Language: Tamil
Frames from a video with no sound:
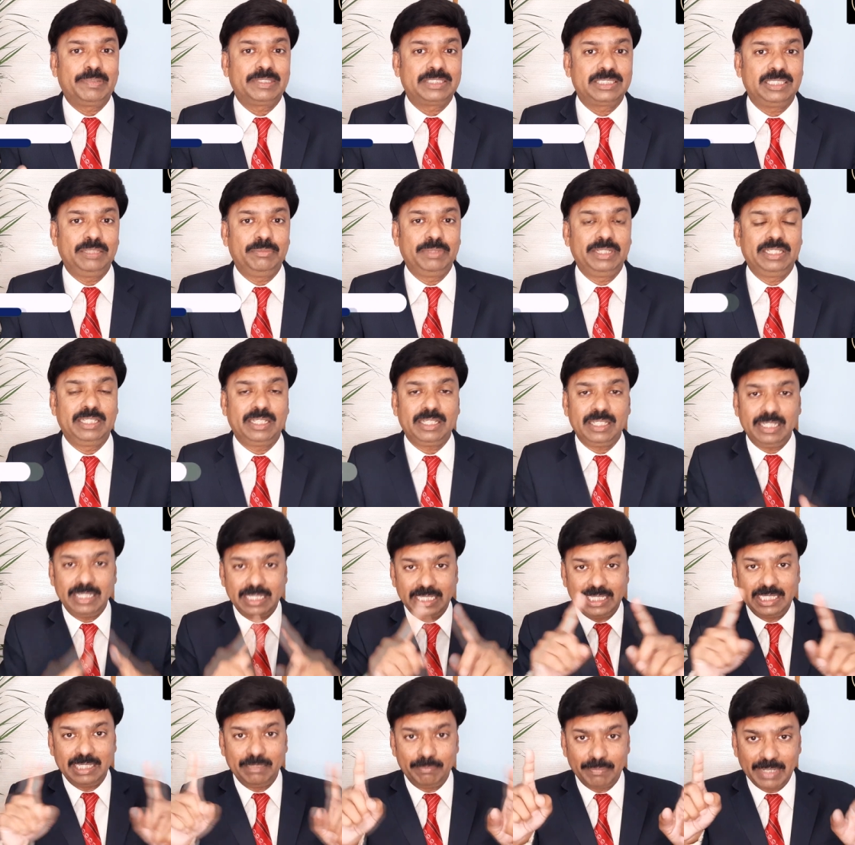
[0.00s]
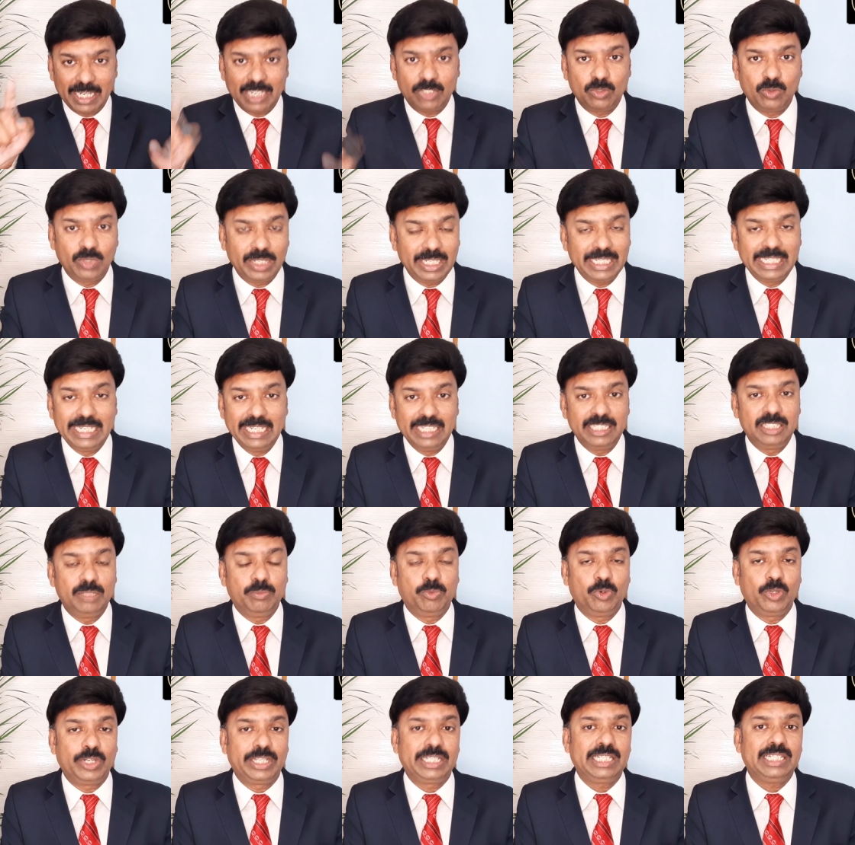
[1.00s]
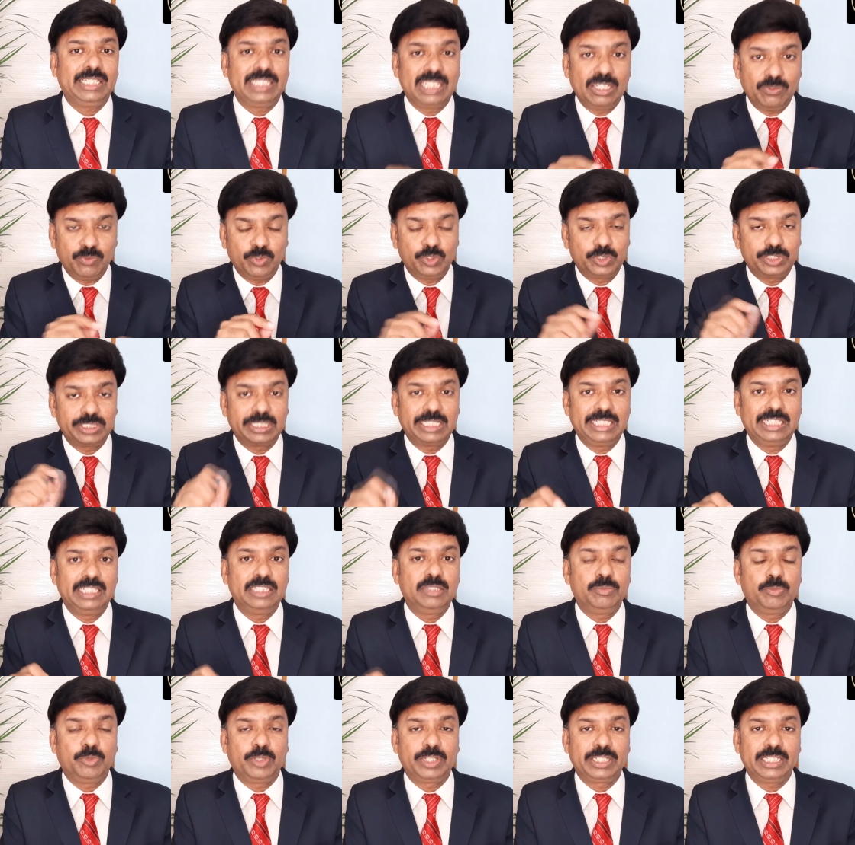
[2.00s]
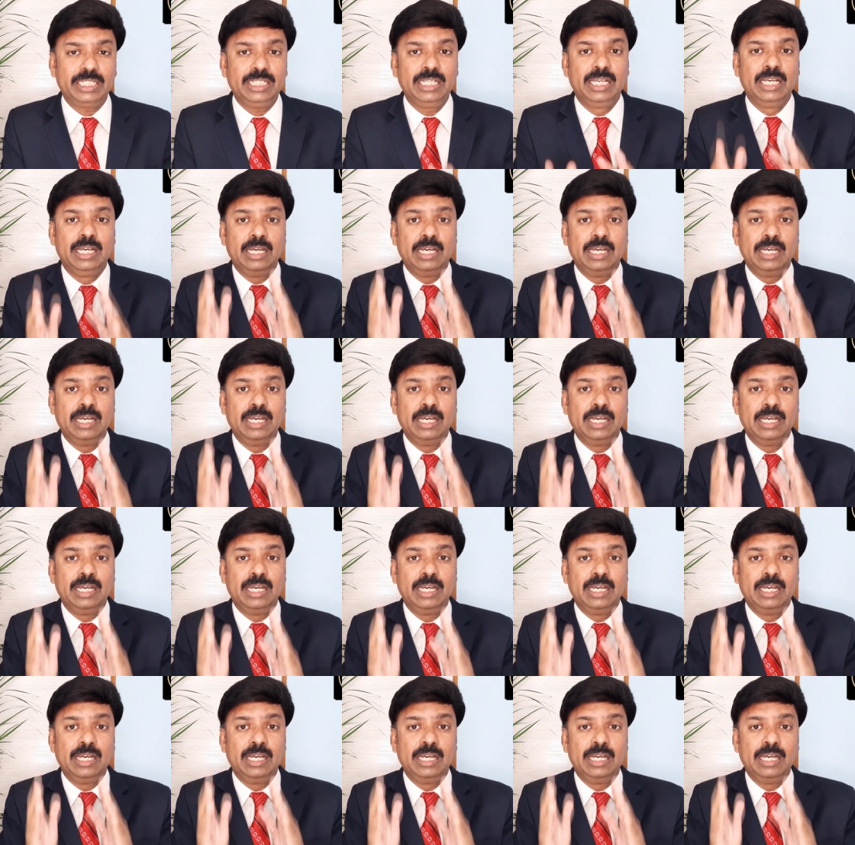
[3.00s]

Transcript: பிரச்சனை அப்படின்னாக்க நீங்கள் மேனுவலாக எழுத போகிறீங்க அது ஏ ஃபோர் ஷீட்டில் எழுத போகிறீங்க